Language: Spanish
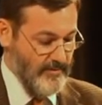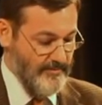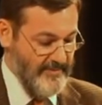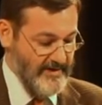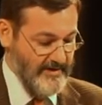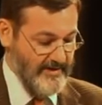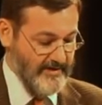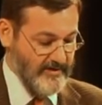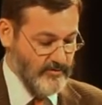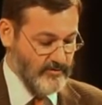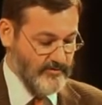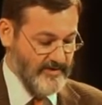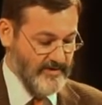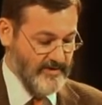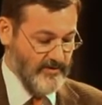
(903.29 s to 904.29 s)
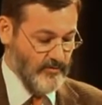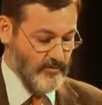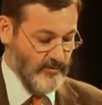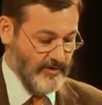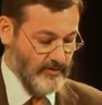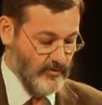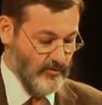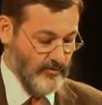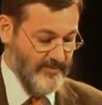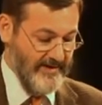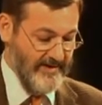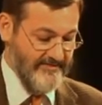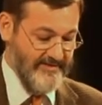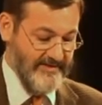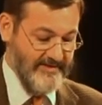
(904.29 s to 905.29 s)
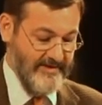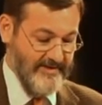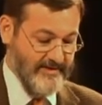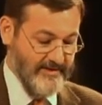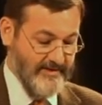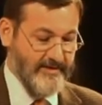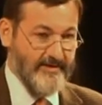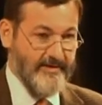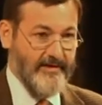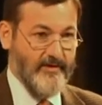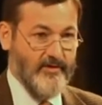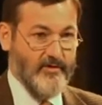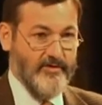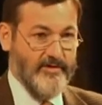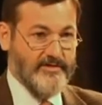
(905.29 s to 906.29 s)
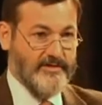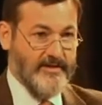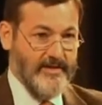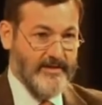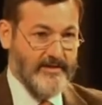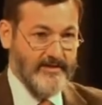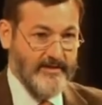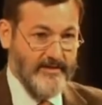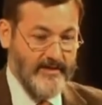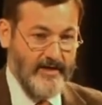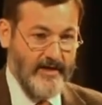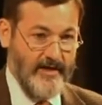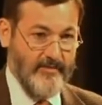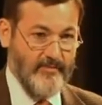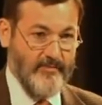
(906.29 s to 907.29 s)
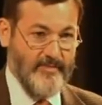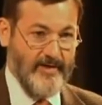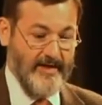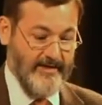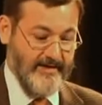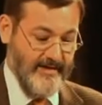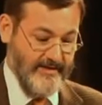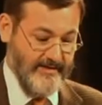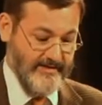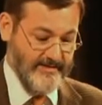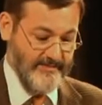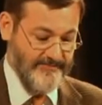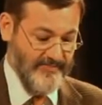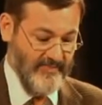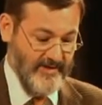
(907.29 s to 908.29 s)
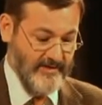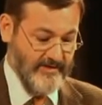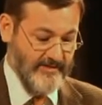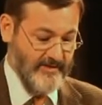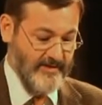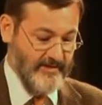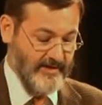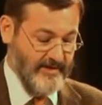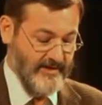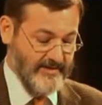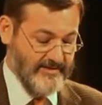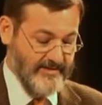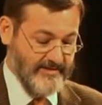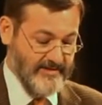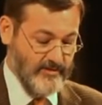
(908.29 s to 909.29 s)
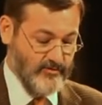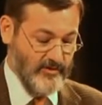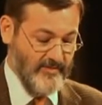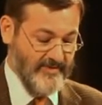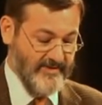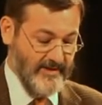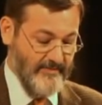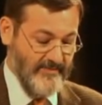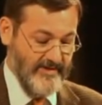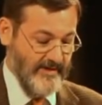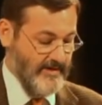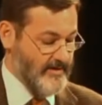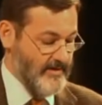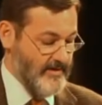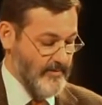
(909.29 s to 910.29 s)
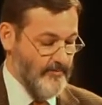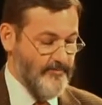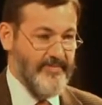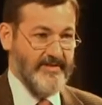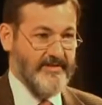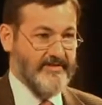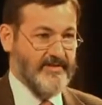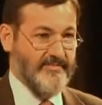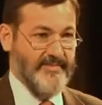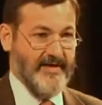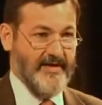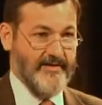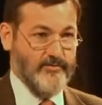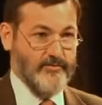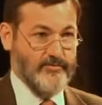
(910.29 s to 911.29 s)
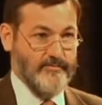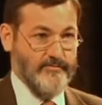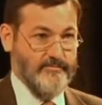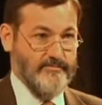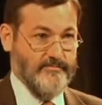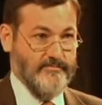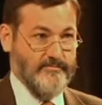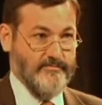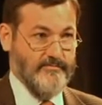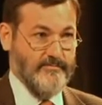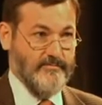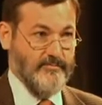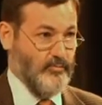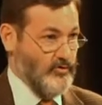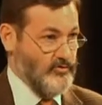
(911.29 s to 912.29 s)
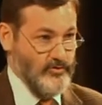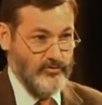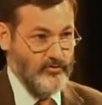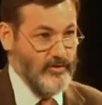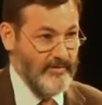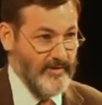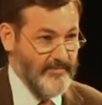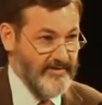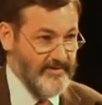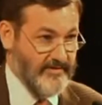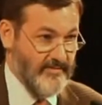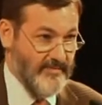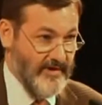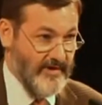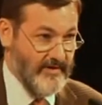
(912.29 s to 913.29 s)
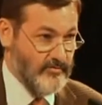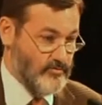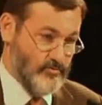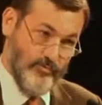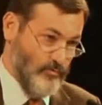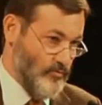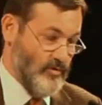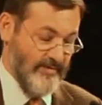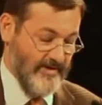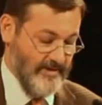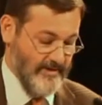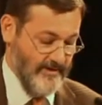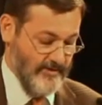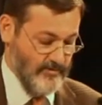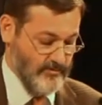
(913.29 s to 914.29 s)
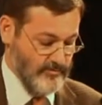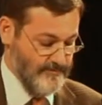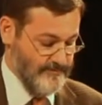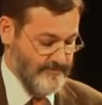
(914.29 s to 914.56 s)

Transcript: 1521, Antonio Pigafetta, el cronista del Cano y Magallanes, dice que en las islas solamente había peces y pájaros. Pues si solo había peces y pájaros, no había cerdos.